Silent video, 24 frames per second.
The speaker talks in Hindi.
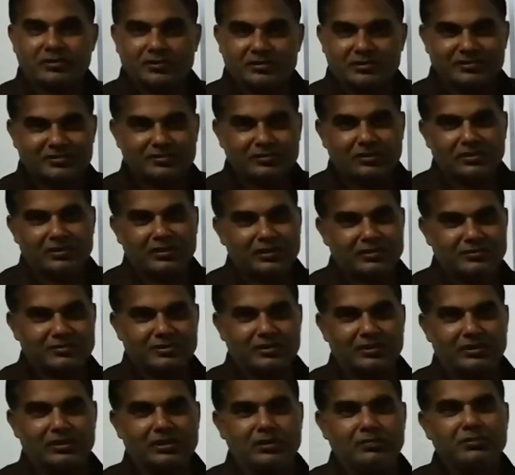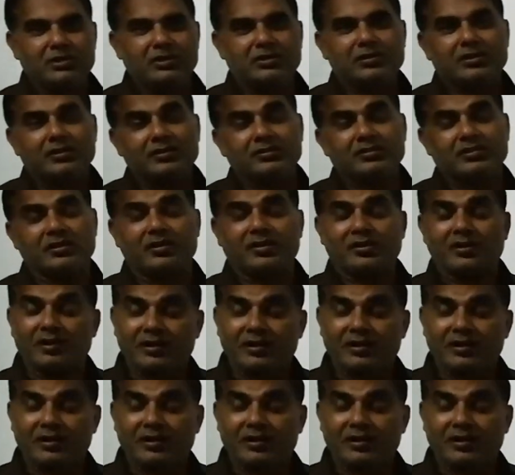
इस रास्ता नहीं मिलता थक